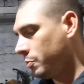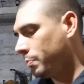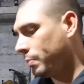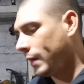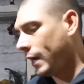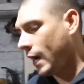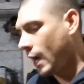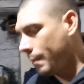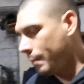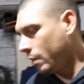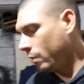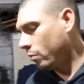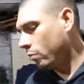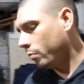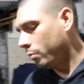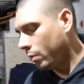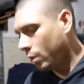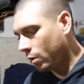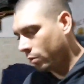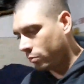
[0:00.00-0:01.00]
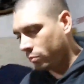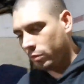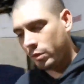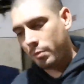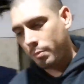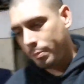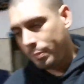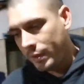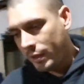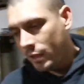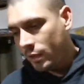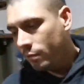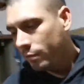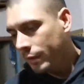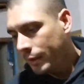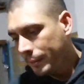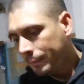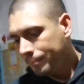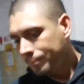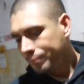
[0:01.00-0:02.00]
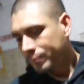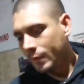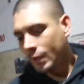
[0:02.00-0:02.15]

de primer, com o brócolis limpinho, né?